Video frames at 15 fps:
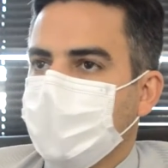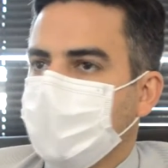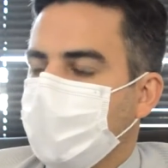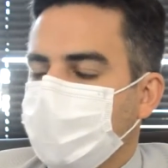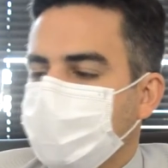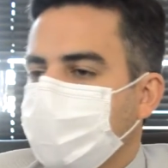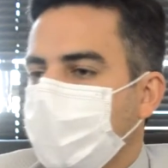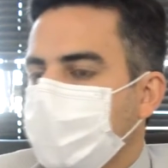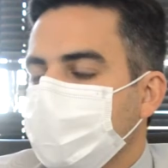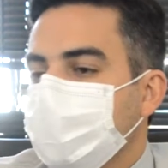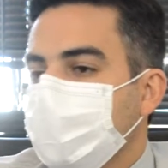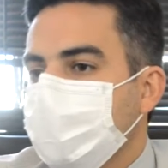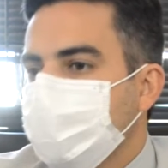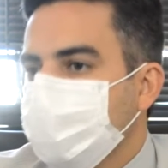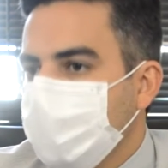a gente paga
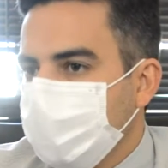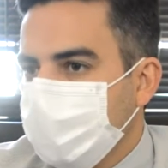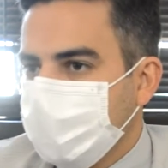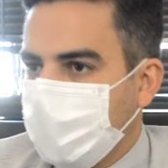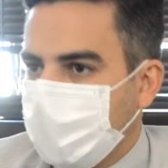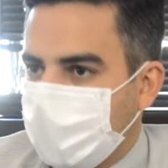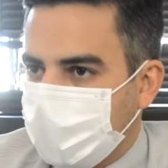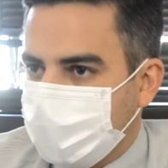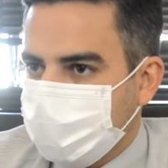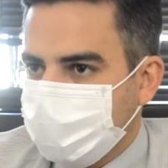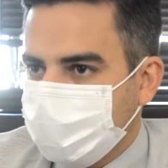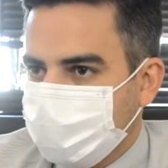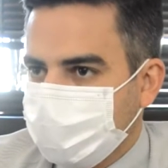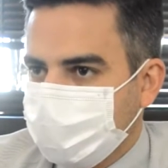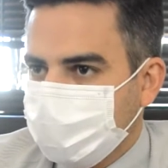6 mil de internet.
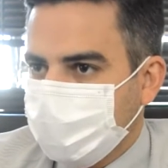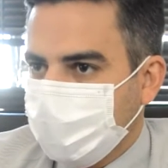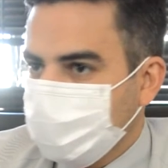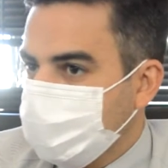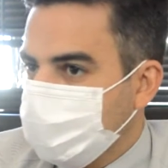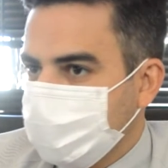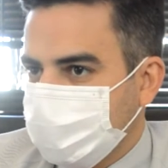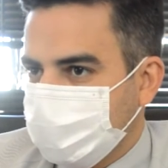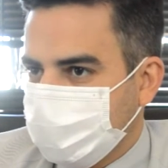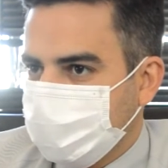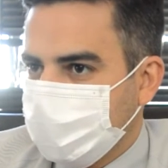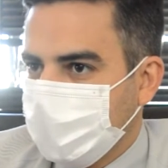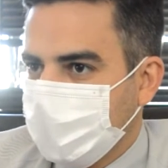Ou seja,